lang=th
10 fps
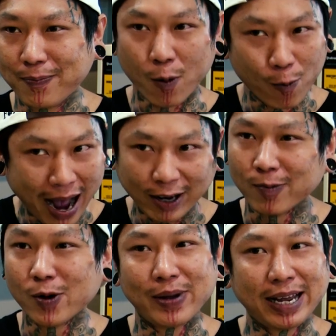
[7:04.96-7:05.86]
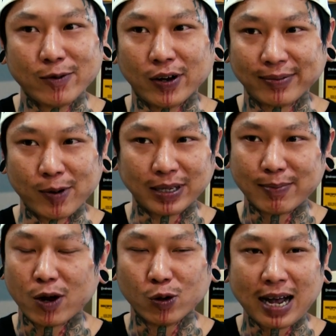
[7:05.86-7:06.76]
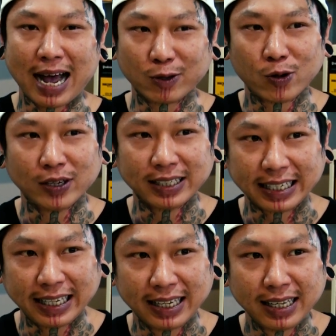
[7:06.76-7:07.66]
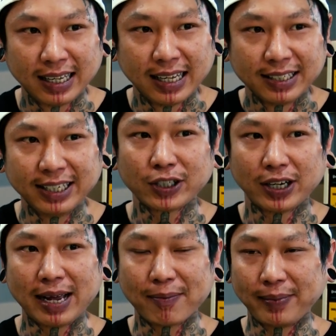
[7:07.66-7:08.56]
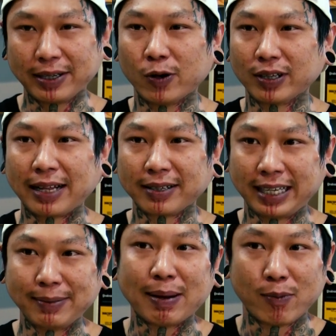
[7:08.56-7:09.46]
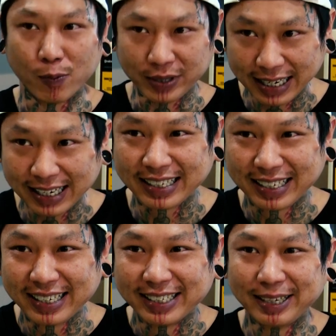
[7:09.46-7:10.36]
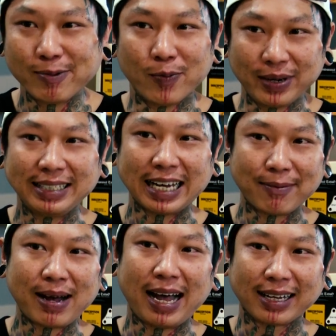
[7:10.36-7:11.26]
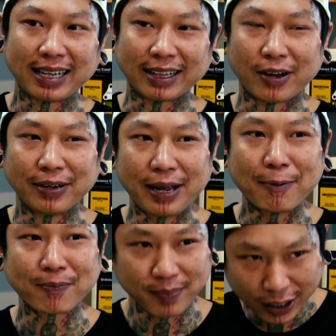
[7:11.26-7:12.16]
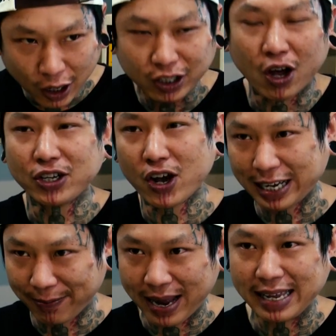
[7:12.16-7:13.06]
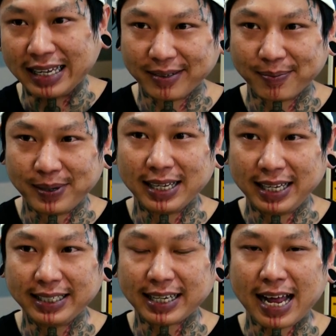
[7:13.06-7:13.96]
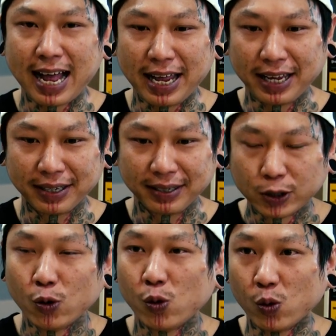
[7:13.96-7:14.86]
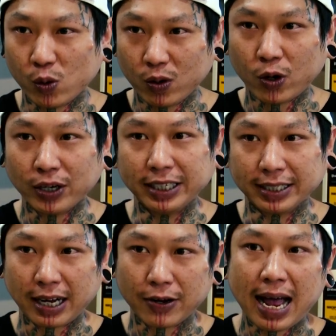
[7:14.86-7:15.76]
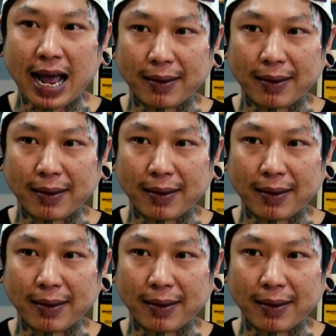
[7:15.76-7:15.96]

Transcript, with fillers: อล์ฟผมวาดของผมเองหมดผมจะบอกลูกค้าทุกคนอย่างนี้ซึ่งตอนนี้มีคนคิดแบบผมเยอะซึ่งผมดีใจมากแต่ตอนนี้ก็ต้องต่อยอดกันไปอีกเพื่อที่จะได้สู้คนอื่นเขาได้